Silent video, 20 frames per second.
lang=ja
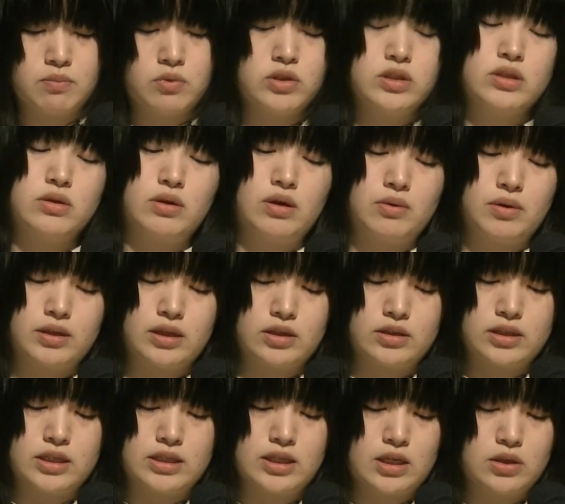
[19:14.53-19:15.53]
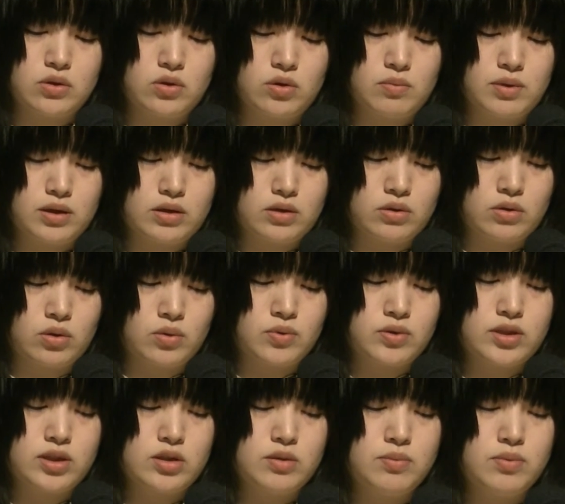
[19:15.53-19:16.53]
もしくは私佐藤美久の
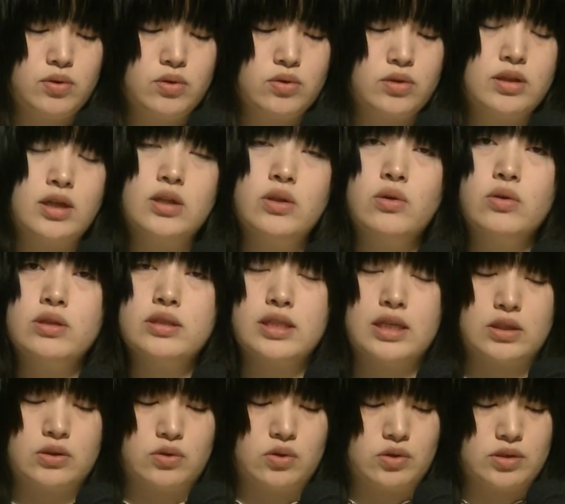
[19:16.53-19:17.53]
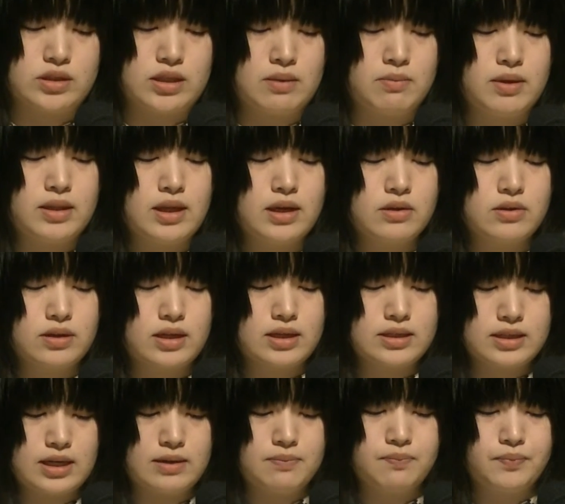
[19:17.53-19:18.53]
オフィシャルブログなどをチェックしてみてくだ
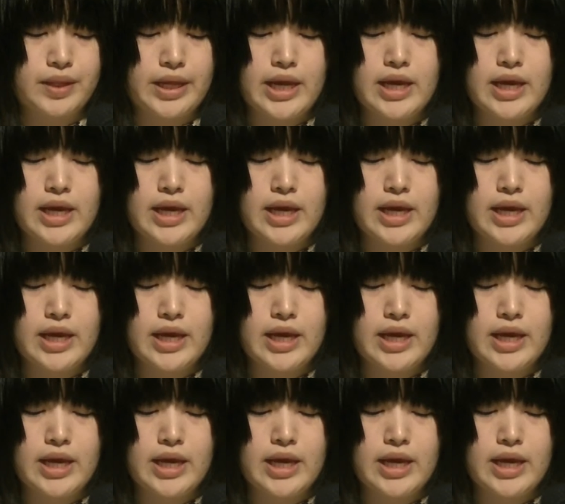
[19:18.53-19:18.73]
さい。